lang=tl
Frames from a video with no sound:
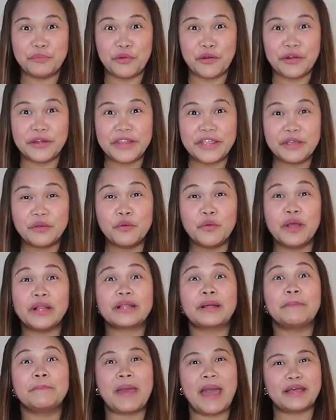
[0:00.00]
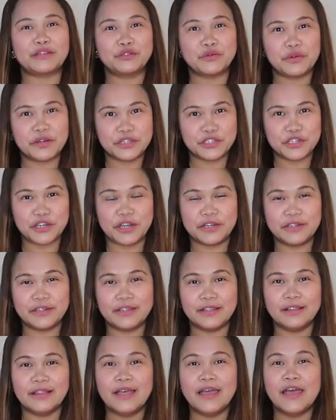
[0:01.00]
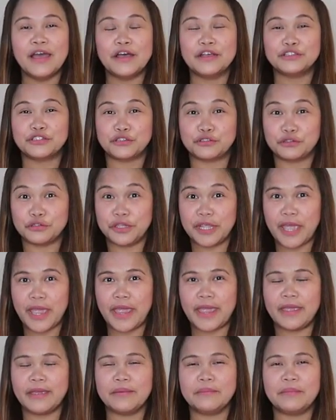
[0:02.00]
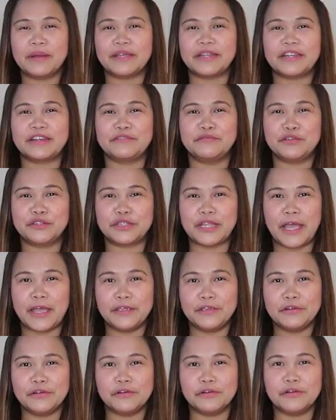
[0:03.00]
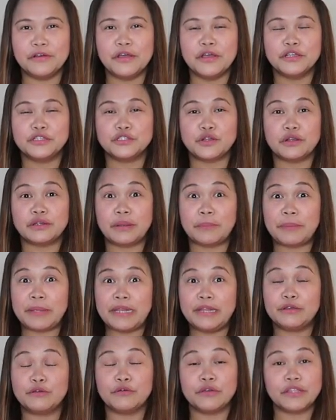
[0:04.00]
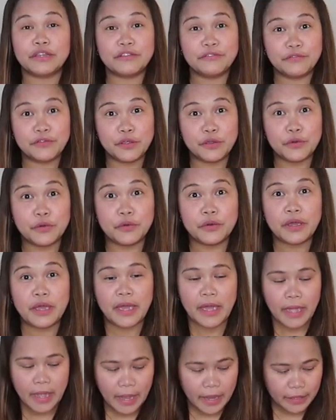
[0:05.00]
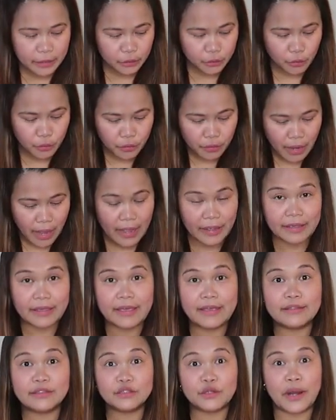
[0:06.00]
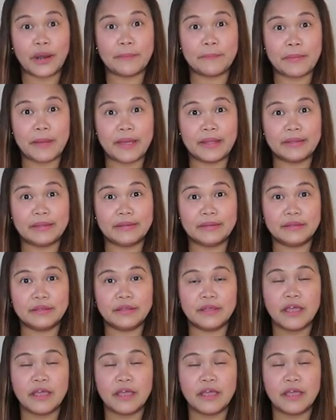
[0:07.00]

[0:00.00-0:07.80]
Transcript: morning! Welcome back to our channel. So today, magre-review tayo. So ang napili kong i-review ay eh, itong aking tripod.